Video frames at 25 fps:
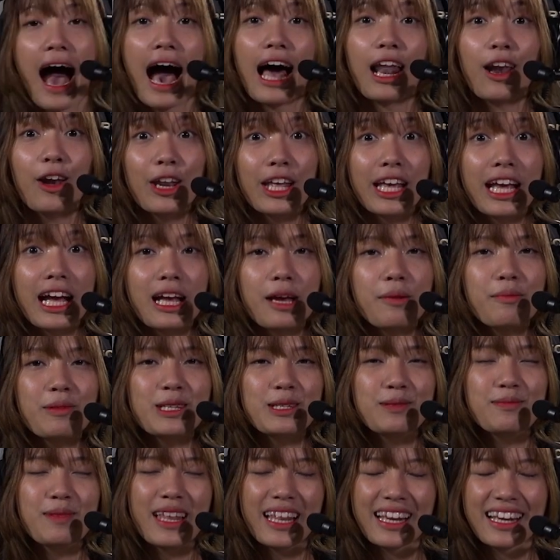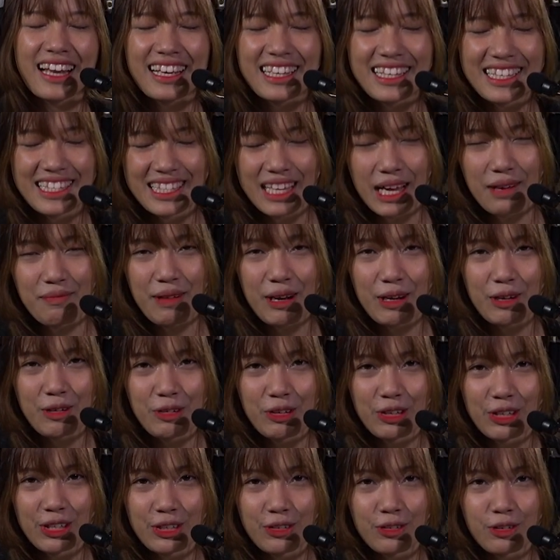Halo Liga Gamers, balik lagi sama
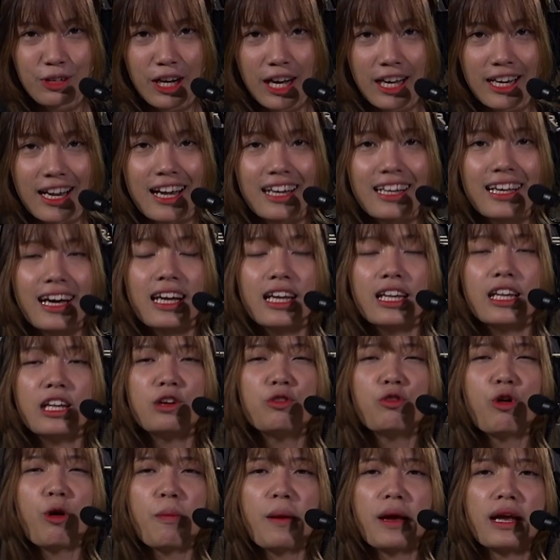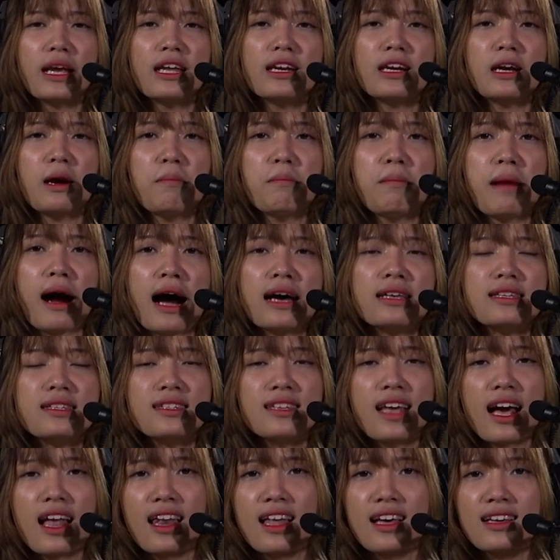gue Yuka dan kali ini gue pengen ngebahas
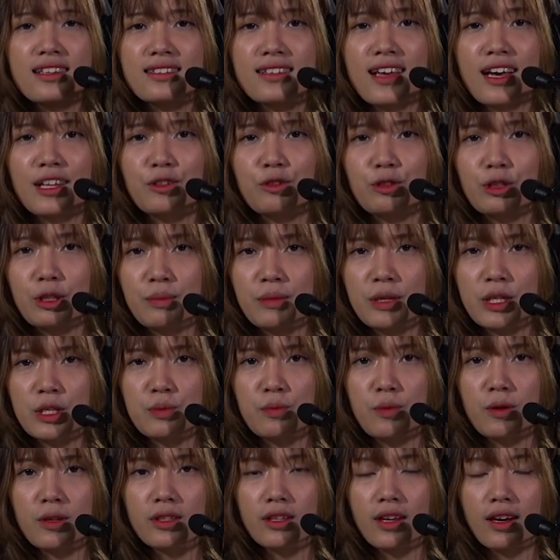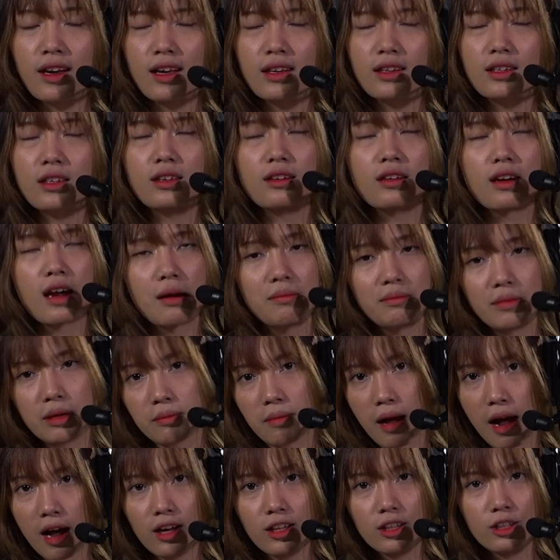salah satu tim e-sport yang lagi rame
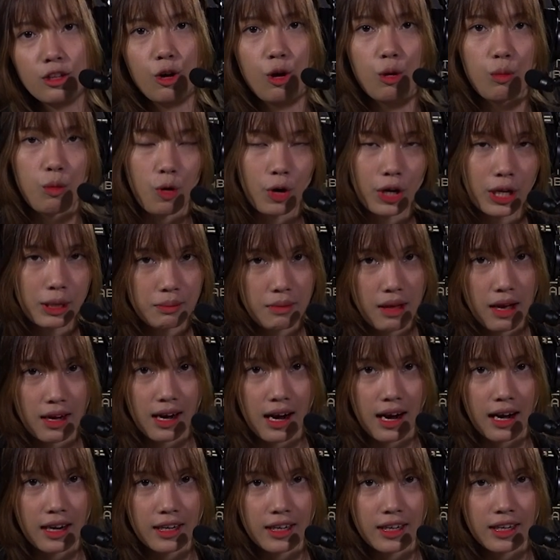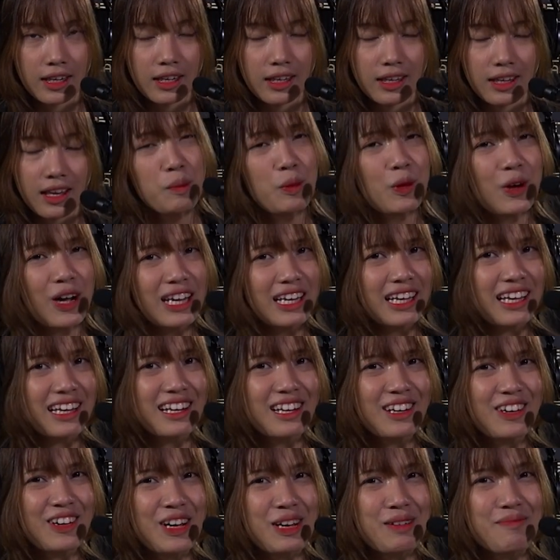banget diomongin belakangan ini. Bukan
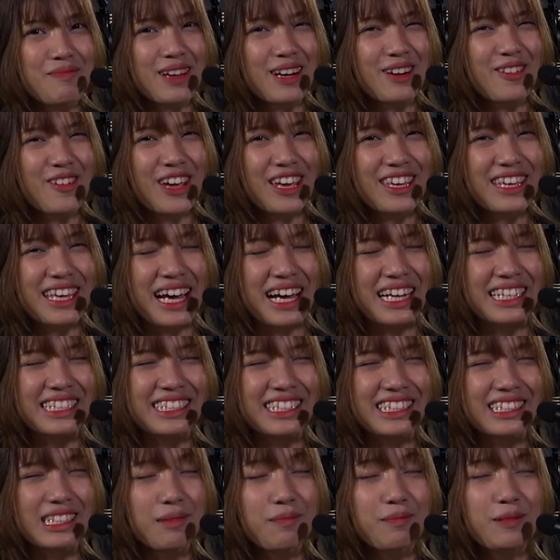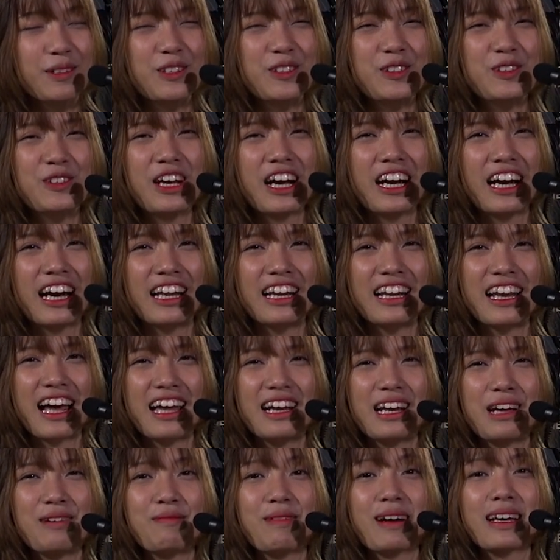karena gue yang pargoynya aja, tapi juga karena
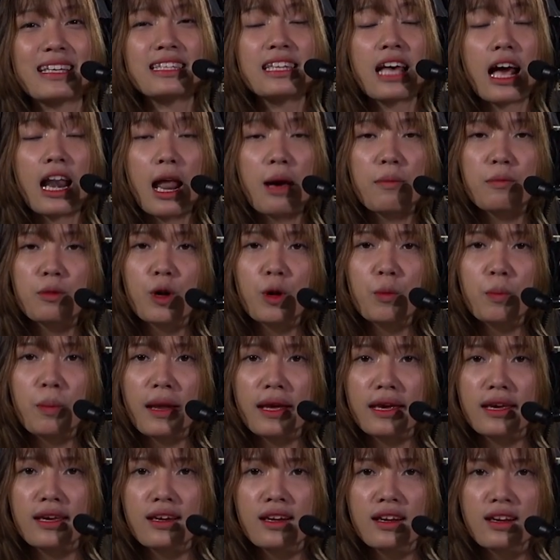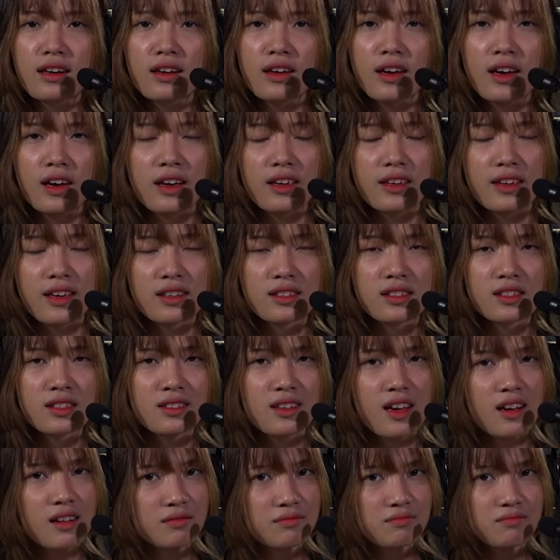ada masalah pro player yang
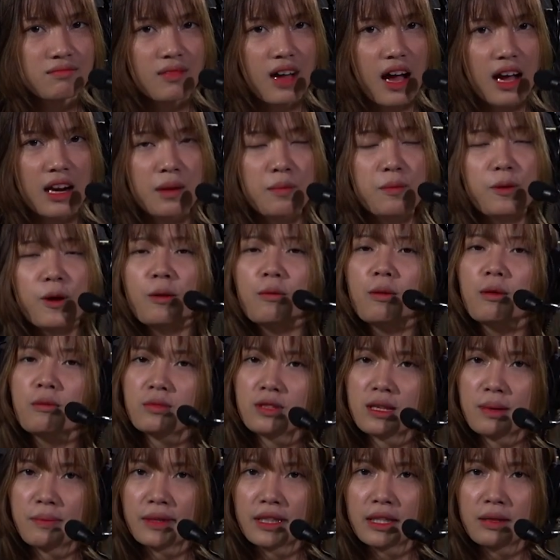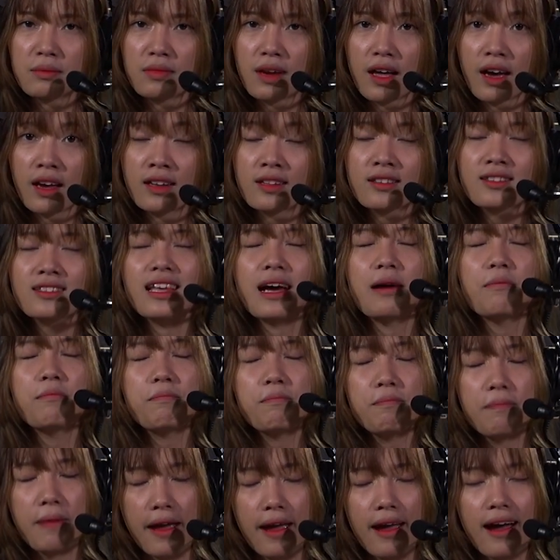sedang ada problem sama tim lain
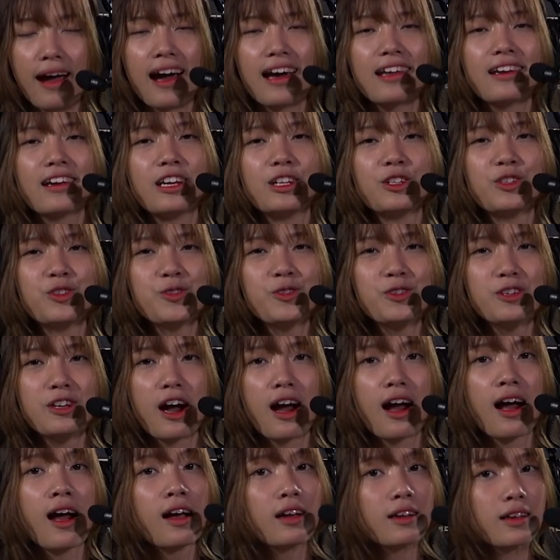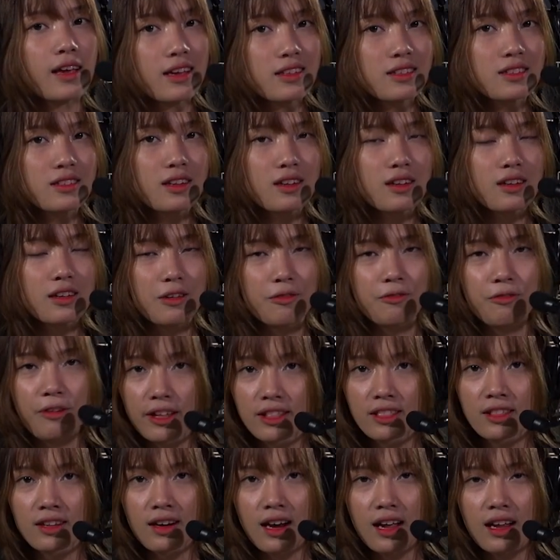sampai ada juga caster nih
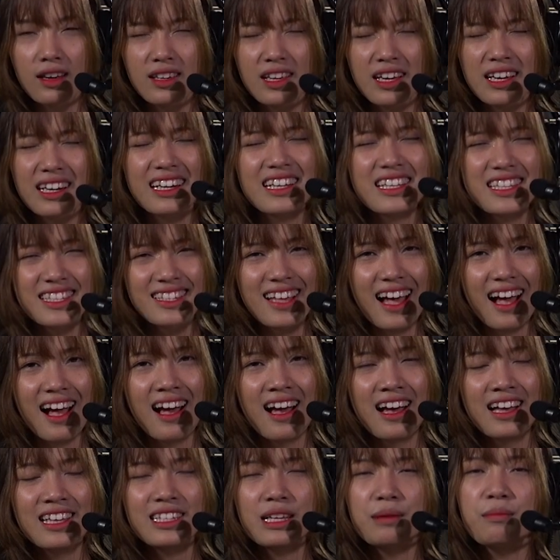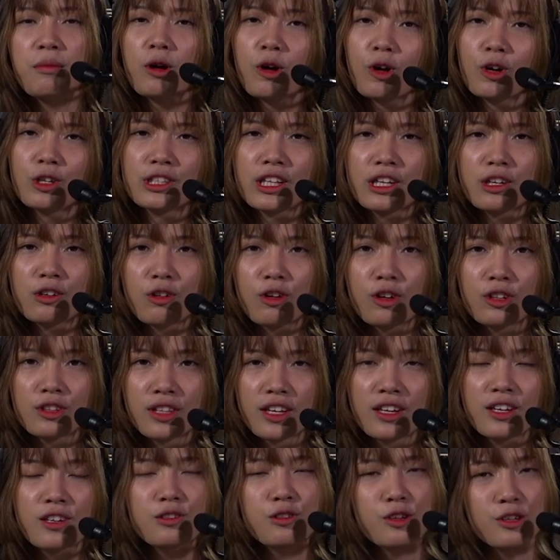veteran yang resah sama
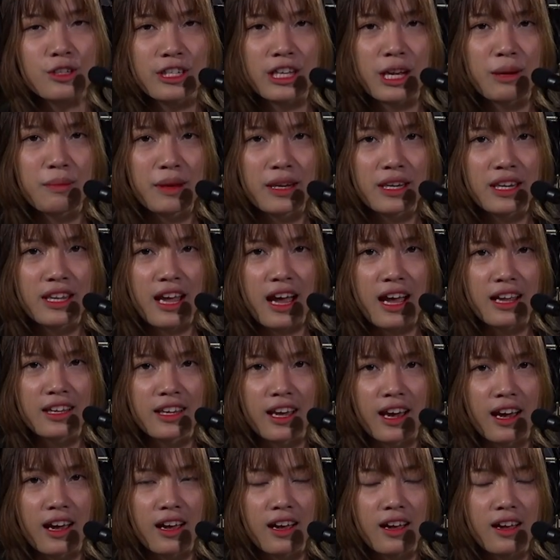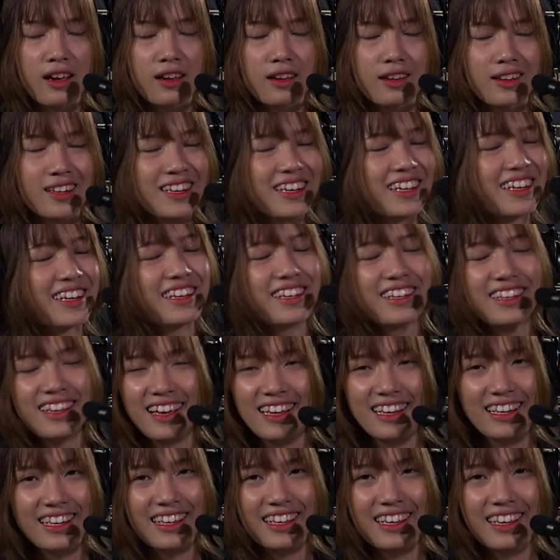konten-konten di sosial medianya. Ini
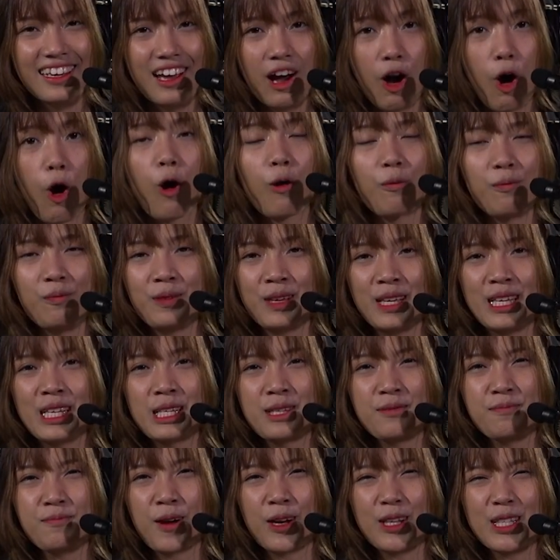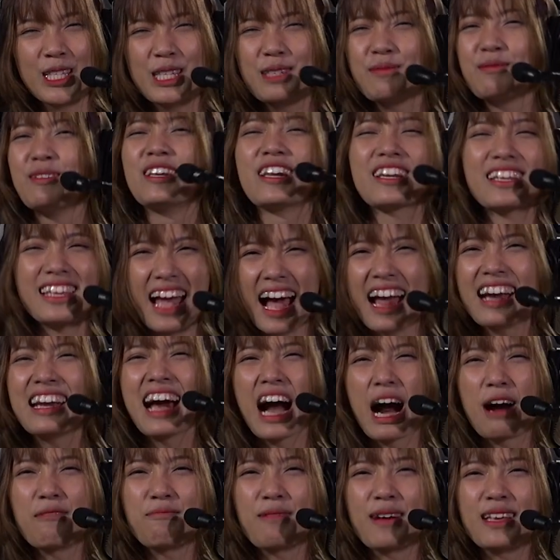dia nih, OP e-sport. Sebenarnya ada
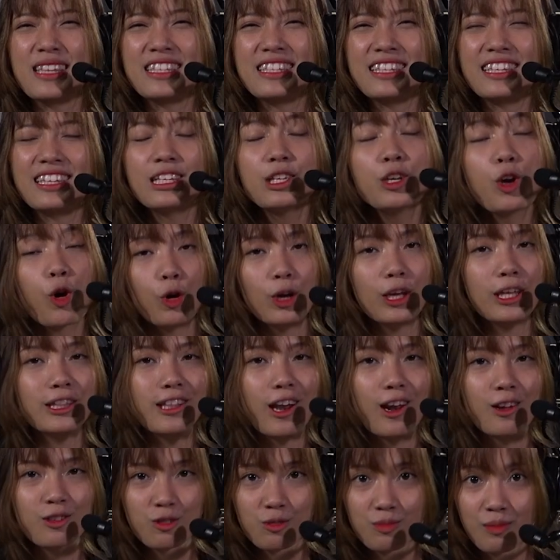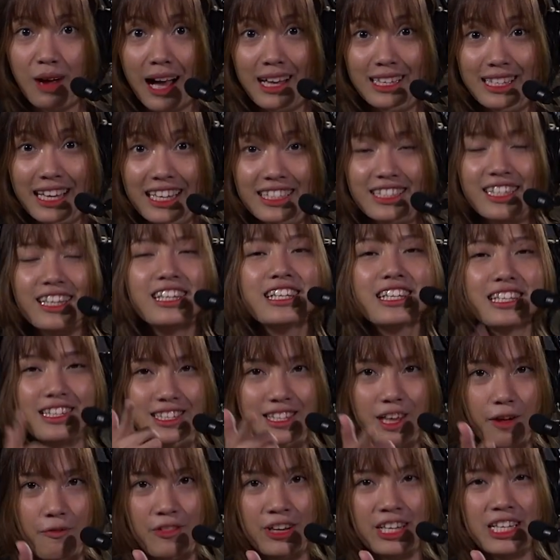apa sih? Yuk kita langsung bahas aja di
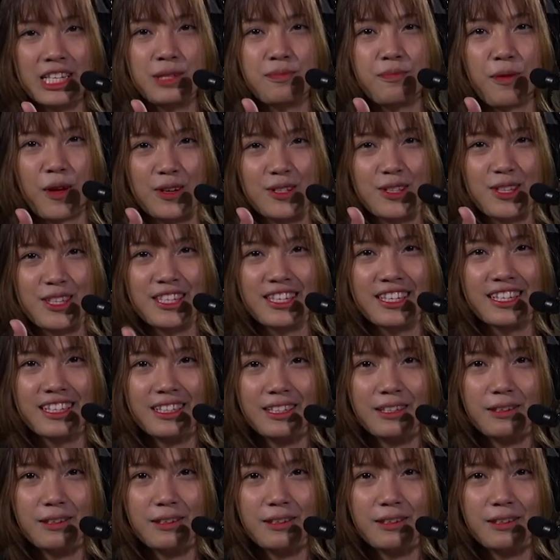Seven Esports.